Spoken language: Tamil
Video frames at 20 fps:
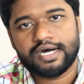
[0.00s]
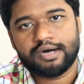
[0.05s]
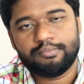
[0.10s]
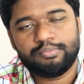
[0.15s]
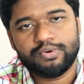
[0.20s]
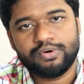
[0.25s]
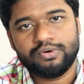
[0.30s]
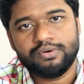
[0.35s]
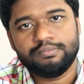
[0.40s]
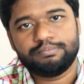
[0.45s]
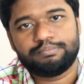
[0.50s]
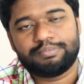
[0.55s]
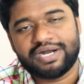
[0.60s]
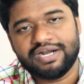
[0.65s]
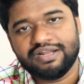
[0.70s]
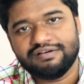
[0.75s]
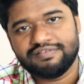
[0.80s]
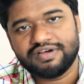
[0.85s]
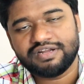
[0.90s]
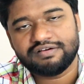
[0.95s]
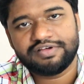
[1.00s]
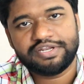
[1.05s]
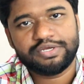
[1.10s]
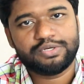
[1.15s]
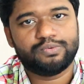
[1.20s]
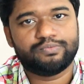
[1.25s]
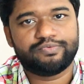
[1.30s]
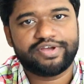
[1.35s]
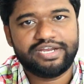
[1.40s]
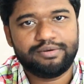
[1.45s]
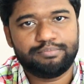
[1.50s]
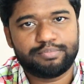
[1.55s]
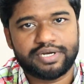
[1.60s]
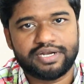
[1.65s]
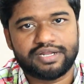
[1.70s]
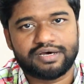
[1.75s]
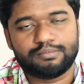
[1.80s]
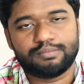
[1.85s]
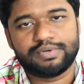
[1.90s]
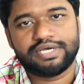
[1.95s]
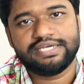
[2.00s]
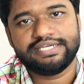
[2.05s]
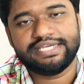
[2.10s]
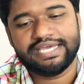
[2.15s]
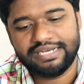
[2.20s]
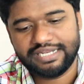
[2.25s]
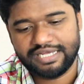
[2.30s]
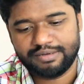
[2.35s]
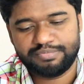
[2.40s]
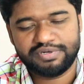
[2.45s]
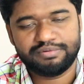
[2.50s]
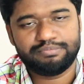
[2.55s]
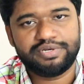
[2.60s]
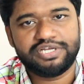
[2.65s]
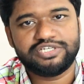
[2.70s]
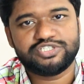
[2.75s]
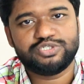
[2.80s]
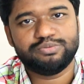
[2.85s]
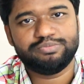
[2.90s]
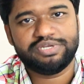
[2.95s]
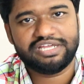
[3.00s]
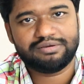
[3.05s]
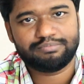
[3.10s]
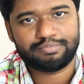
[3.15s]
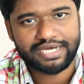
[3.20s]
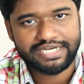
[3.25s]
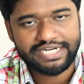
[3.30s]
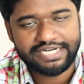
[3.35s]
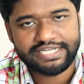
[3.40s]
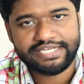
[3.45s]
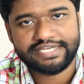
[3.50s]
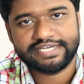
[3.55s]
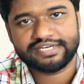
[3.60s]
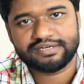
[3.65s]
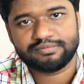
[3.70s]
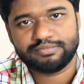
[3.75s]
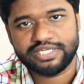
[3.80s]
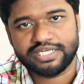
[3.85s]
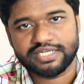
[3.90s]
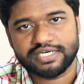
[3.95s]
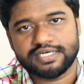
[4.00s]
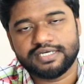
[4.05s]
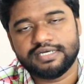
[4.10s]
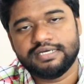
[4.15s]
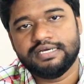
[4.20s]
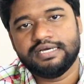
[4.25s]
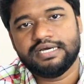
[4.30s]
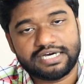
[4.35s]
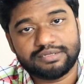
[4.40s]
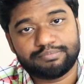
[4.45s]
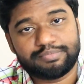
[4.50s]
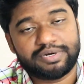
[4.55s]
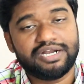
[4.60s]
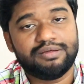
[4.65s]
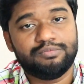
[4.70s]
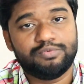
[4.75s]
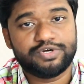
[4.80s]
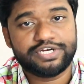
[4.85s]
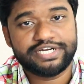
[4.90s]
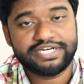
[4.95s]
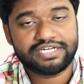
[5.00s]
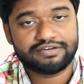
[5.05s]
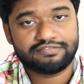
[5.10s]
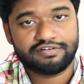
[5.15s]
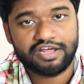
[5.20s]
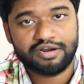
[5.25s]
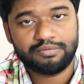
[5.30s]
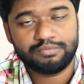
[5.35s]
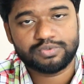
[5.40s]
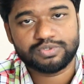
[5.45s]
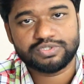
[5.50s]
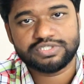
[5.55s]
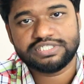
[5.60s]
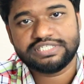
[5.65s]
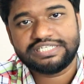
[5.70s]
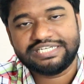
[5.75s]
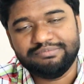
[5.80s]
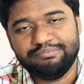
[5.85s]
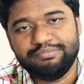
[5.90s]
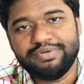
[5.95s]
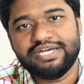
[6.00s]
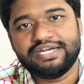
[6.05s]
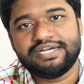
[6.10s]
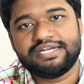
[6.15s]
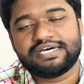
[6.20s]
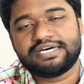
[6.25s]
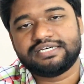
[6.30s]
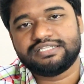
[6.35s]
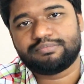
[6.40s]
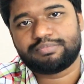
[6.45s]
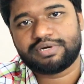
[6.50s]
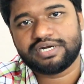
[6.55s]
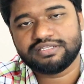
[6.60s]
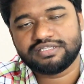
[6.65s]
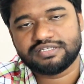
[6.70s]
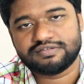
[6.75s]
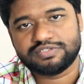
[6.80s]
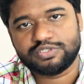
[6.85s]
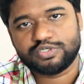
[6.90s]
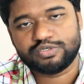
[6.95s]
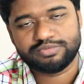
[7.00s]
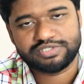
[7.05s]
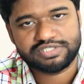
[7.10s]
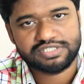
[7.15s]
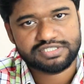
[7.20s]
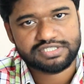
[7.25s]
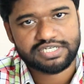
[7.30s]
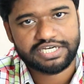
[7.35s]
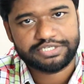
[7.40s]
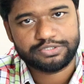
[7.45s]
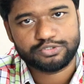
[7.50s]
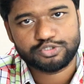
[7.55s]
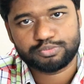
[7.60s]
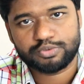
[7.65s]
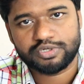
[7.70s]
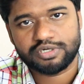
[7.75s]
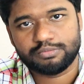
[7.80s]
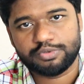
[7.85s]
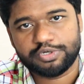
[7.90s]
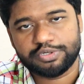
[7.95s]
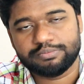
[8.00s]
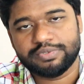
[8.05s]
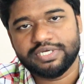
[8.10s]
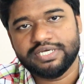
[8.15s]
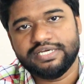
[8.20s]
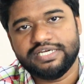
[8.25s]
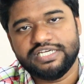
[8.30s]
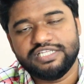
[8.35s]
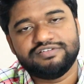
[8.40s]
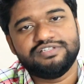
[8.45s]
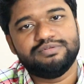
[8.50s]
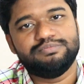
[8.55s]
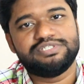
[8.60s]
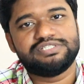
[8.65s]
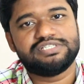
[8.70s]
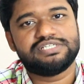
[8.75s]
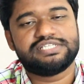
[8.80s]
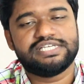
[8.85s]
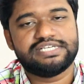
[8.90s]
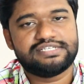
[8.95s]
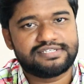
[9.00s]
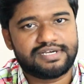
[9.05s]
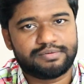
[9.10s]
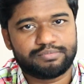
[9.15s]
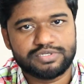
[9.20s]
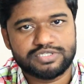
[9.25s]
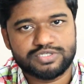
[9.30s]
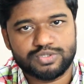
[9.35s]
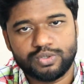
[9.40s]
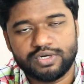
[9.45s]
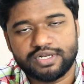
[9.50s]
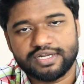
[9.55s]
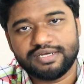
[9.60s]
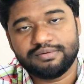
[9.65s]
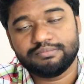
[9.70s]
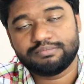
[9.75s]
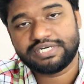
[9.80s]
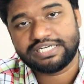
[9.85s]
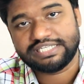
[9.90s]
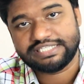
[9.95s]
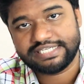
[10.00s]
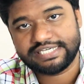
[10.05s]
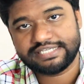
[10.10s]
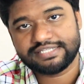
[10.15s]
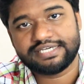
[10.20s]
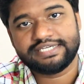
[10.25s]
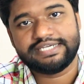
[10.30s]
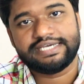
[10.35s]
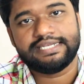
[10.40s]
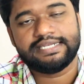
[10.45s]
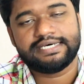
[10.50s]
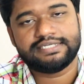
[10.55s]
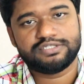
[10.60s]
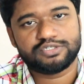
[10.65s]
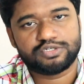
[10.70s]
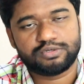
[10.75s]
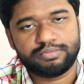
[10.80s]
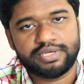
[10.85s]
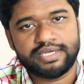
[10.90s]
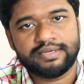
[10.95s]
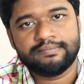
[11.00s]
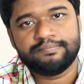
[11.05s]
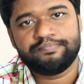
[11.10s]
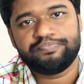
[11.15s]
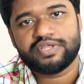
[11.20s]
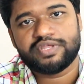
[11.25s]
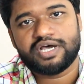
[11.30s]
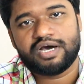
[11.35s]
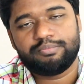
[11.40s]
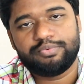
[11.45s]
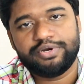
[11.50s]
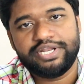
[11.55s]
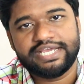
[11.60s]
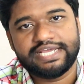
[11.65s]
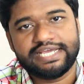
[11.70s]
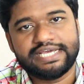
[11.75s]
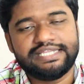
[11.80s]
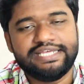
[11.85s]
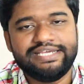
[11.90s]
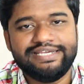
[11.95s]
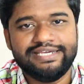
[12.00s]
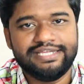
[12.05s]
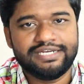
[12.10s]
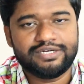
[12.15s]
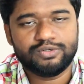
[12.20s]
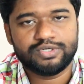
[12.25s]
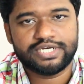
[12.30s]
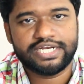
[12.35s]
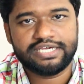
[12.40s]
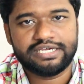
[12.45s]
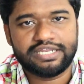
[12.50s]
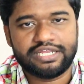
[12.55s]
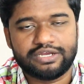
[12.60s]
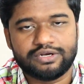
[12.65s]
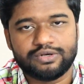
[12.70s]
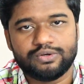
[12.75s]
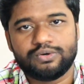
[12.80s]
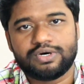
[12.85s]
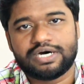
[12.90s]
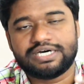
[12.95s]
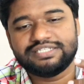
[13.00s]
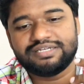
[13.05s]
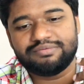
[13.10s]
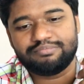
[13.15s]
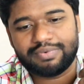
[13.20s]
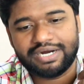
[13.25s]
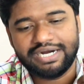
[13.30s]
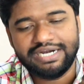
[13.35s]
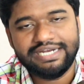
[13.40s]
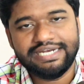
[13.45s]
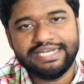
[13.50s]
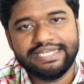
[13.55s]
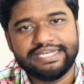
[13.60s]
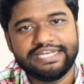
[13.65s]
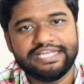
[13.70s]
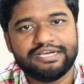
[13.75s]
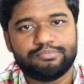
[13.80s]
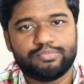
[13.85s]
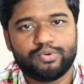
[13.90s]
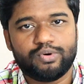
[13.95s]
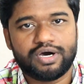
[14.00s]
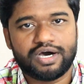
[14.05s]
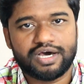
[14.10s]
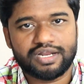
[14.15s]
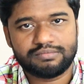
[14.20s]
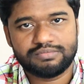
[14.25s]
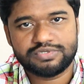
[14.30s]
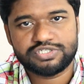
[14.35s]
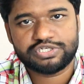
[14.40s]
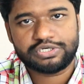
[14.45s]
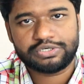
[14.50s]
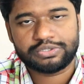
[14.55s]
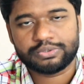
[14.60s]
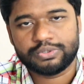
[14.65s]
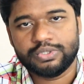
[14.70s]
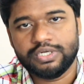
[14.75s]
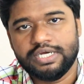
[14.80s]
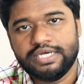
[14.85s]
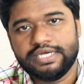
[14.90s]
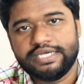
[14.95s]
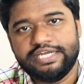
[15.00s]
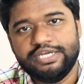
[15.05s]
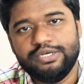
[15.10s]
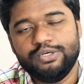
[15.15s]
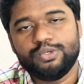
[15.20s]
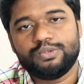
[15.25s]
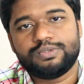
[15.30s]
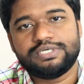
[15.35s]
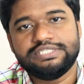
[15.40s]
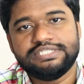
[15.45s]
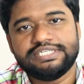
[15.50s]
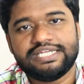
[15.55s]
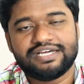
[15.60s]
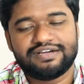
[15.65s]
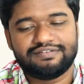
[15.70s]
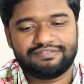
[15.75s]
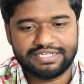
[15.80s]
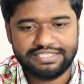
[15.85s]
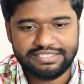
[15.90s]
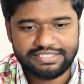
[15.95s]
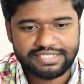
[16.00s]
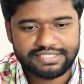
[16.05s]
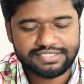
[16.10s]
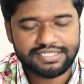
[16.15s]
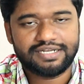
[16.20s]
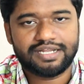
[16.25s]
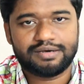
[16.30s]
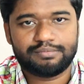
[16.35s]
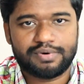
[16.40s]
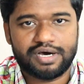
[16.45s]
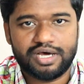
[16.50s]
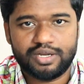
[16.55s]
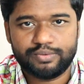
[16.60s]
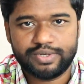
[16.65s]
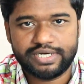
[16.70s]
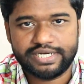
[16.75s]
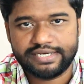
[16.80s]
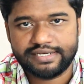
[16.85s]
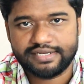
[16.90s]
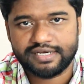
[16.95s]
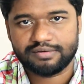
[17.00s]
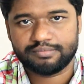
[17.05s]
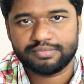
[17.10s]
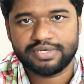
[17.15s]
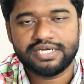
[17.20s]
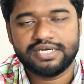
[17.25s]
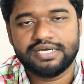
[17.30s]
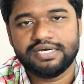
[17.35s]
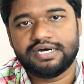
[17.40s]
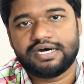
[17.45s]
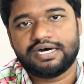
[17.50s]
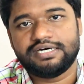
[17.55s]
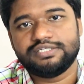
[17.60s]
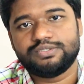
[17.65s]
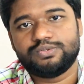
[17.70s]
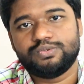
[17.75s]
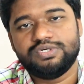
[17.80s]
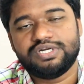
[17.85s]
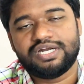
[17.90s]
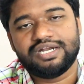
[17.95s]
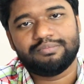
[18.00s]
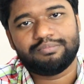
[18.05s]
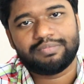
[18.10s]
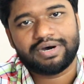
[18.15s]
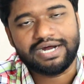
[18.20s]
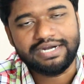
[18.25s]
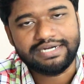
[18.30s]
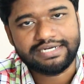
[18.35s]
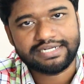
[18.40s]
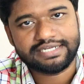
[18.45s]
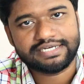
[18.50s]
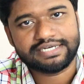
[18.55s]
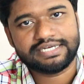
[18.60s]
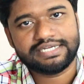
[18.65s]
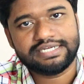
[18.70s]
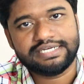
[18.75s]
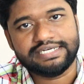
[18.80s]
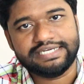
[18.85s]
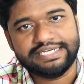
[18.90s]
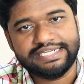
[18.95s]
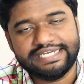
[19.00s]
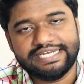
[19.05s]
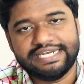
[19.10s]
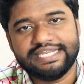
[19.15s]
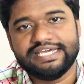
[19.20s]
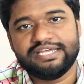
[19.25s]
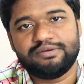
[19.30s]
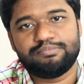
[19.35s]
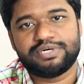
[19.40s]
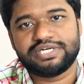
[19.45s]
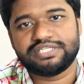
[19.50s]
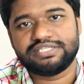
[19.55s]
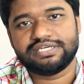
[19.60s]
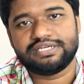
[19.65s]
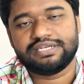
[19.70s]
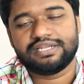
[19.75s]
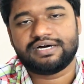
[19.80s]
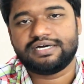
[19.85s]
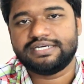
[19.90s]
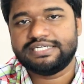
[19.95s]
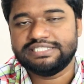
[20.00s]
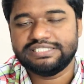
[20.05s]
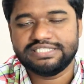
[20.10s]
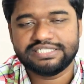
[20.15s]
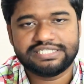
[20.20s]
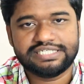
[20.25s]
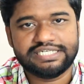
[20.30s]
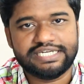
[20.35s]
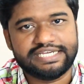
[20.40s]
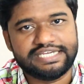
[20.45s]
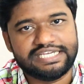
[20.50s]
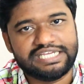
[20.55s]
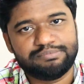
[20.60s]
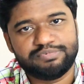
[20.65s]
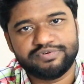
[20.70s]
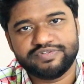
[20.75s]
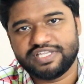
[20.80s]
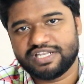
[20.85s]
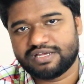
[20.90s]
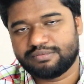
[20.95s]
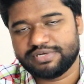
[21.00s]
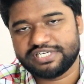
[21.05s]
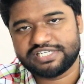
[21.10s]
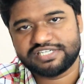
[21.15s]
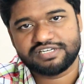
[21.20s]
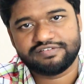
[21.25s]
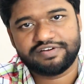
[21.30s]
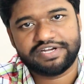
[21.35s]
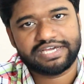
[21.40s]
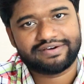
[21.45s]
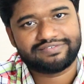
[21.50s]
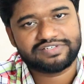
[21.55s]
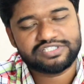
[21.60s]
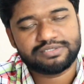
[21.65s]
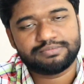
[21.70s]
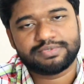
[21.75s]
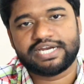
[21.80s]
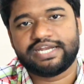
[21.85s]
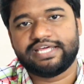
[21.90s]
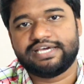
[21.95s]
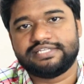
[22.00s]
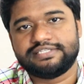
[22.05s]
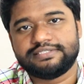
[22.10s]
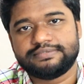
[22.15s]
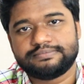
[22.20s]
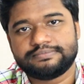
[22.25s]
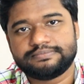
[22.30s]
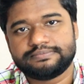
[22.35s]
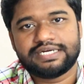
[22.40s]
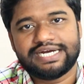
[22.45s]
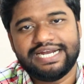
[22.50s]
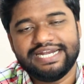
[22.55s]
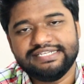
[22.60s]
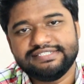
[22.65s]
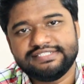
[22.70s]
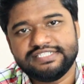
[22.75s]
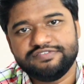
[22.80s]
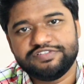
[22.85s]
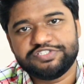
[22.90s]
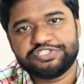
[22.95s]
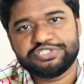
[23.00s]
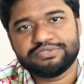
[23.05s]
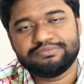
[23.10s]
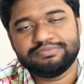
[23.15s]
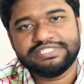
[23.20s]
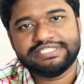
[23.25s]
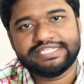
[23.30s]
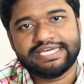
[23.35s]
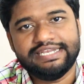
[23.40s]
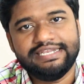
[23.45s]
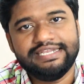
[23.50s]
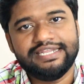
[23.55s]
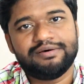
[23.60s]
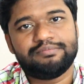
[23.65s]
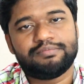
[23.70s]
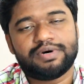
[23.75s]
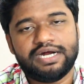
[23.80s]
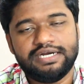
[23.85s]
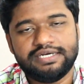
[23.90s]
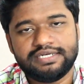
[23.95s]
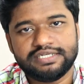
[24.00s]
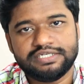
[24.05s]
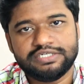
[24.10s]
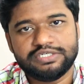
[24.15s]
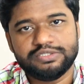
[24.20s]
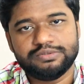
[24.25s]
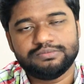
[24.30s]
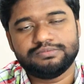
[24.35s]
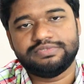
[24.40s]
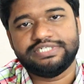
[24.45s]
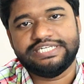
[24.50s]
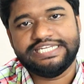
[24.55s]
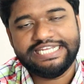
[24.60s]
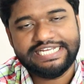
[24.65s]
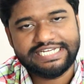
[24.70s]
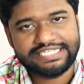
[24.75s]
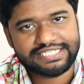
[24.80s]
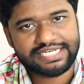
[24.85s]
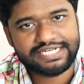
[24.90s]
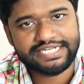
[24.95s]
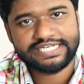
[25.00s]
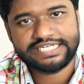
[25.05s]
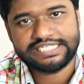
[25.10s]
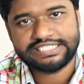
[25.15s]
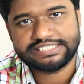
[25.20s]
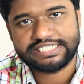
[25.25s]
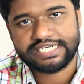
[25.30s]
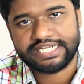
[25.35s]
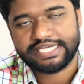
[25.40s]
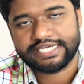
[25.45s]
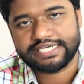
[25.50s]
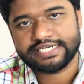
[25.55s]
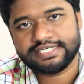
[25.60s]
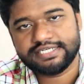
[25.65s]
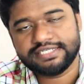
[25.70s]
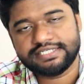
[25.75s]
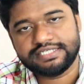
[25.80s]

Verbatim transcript: அப்போது பணம் வர வரைக்கும் வரைக்கும் வெயிட் பண்ணாமல் எல்லா ப்ரிப்ரேஷனும் இன்றைக்கி பண்ணிட்டீங்க அப்படின்னா அந்த பணம் உங்ககிட்ட வரும்போது இம்மிடியட்டாக அந்த பணத்தை வந்து உங்கள் பிஸ்னஸ்க்காக யூஸ் பண்ண முடியும் இது வந்து பிஸ்னஸ் எக்ஸாம்பிள் சொல்கிறேன் பட் இதே தான் எல்லாத்துக்குமே அப்போ நீங்கள் எதை ஈர்க்குன்னு நினைக்கிறீங்களோ அந்த மனநிலைக்கு நீங்கள் போக ஆரம்பிச்சிடணும் இன்னும் வந்து எனக்கு வந்தால் தான் நான் மாறுவேன் இல்லாமல் அதுக்குண்டான மாற்றங்களை நீங்களே ஏற்படுத்திக்கலாம் இதுக்கு நீங்கள் ஈர்ப்பு விதி நம்பிட்டு இருக்க வேண்டிய அவசியம் கிடையாது கடைசி விஷயம் இந்த எல்லா மாற்றங்களும் நீங்கள் தான் நிகழ்த்துறீங்க